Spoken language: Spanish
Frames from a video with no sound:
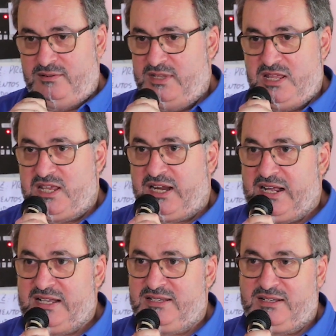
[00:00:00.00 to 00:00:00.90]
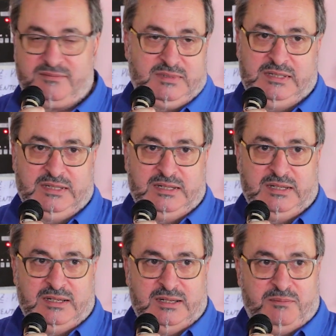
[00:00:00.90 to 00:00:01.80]
de entre casa
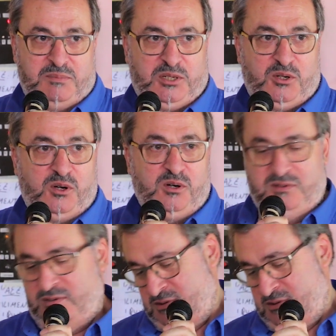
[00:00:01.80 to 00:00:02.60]
pero,